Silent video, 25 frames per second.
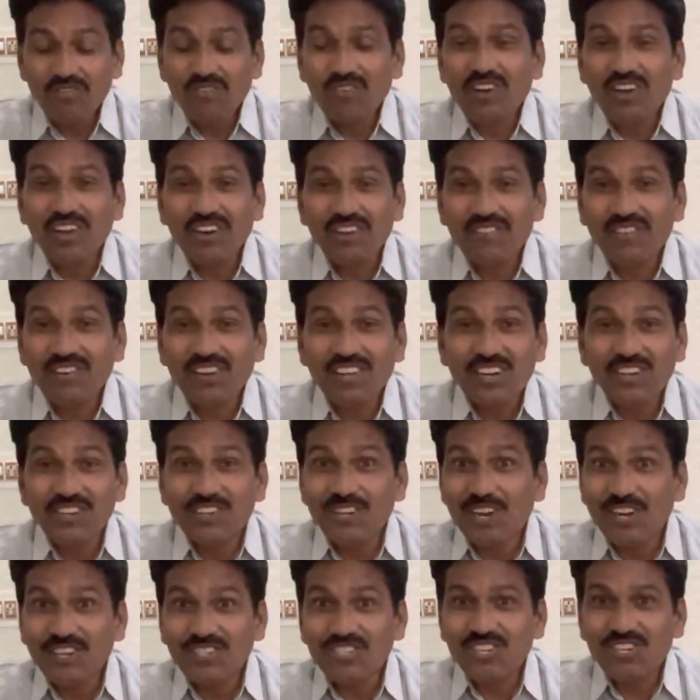వెరీ వెరీ
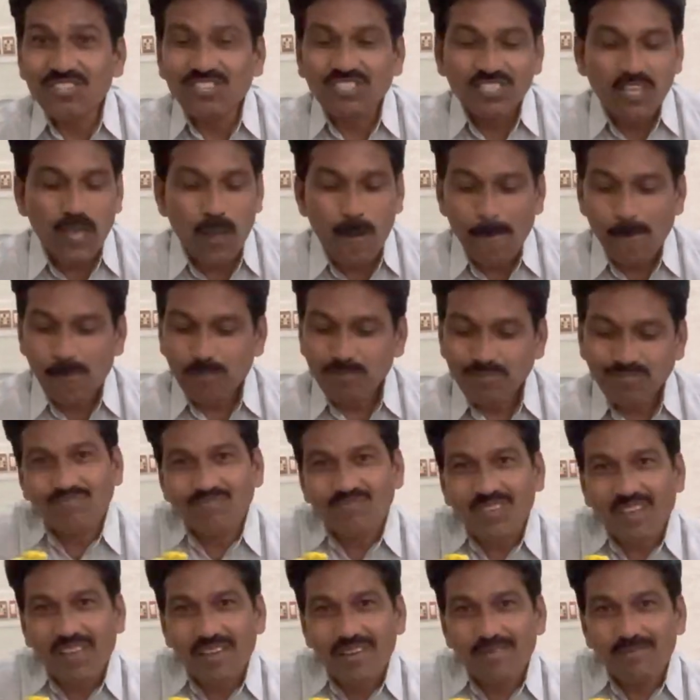డెలిషియస్
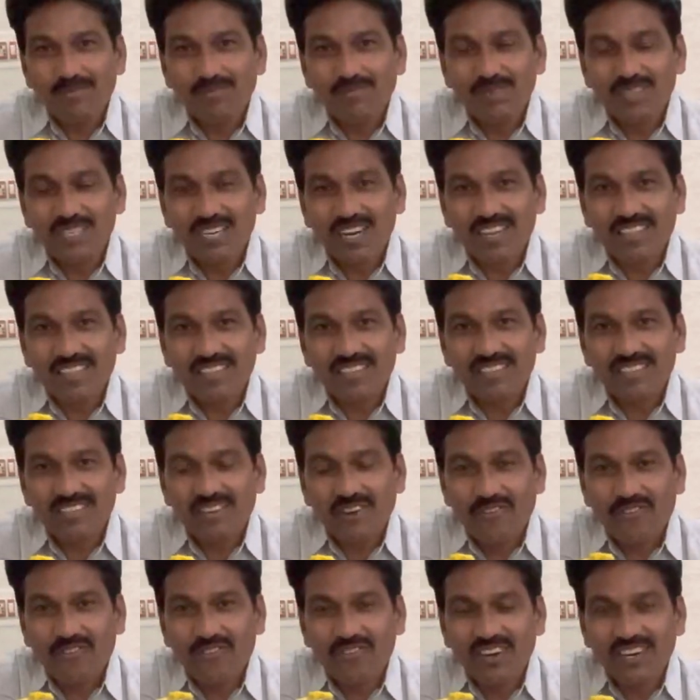మీరైతే
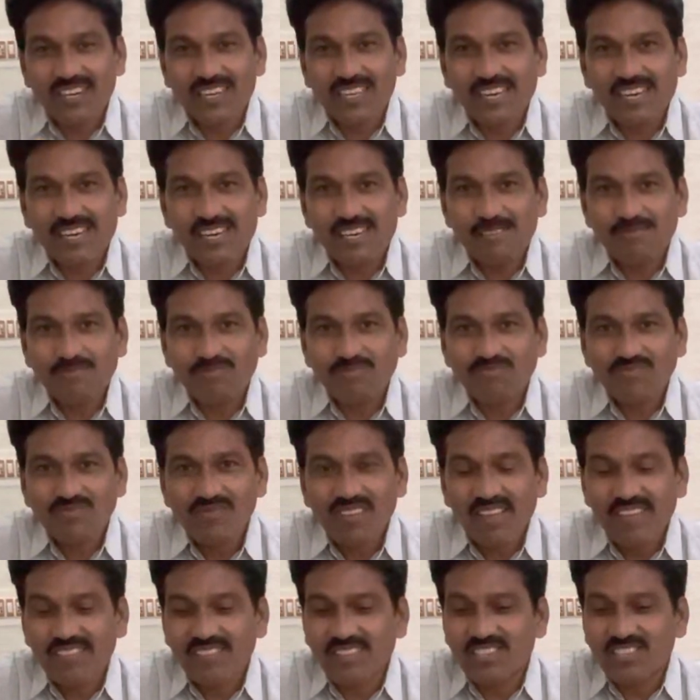డెఫినెట్గా
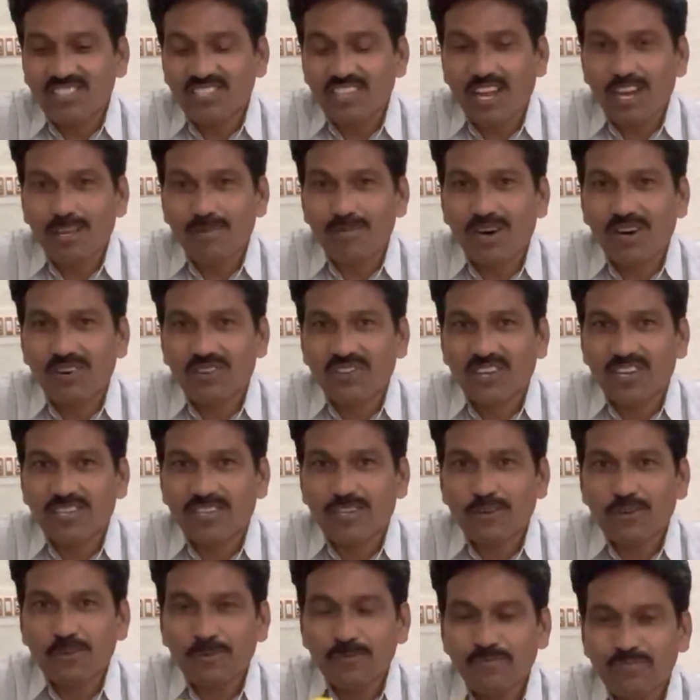దీన్ని చాలా బాగున్నా
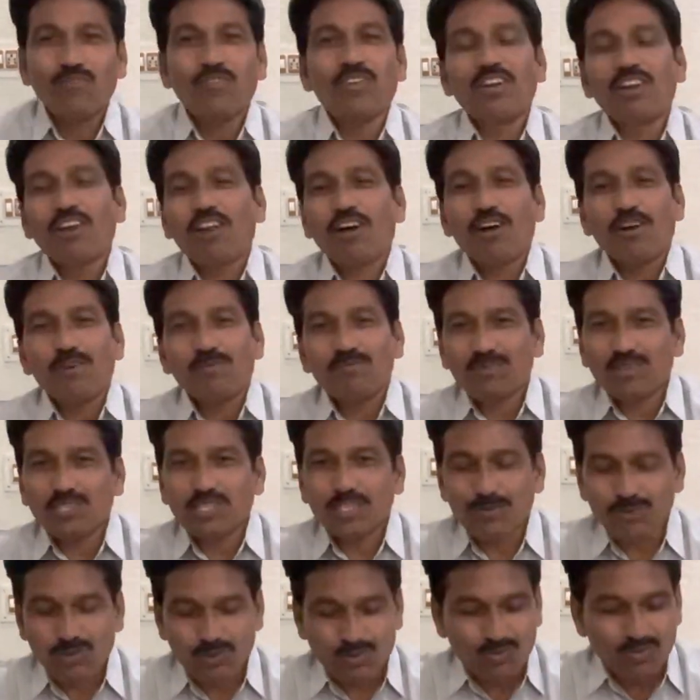అంటారు దీంట్లో
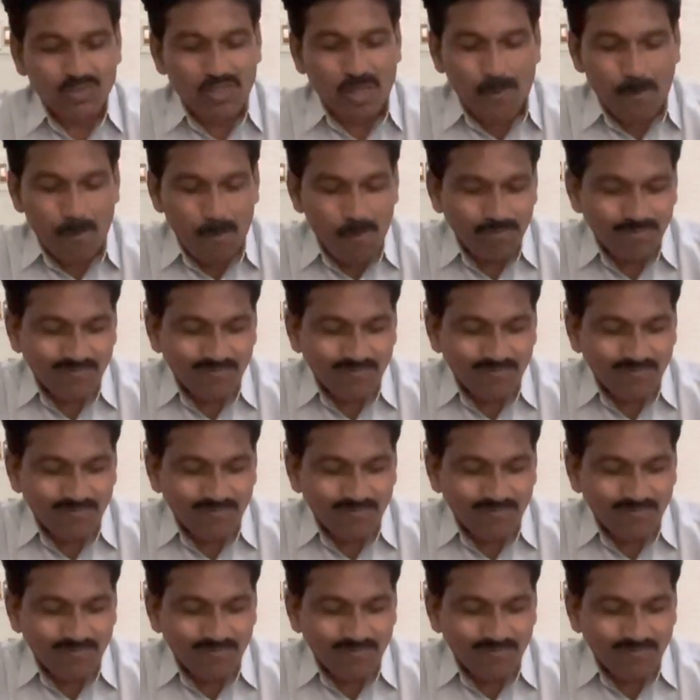మజ్జిగ పోసుకుందాం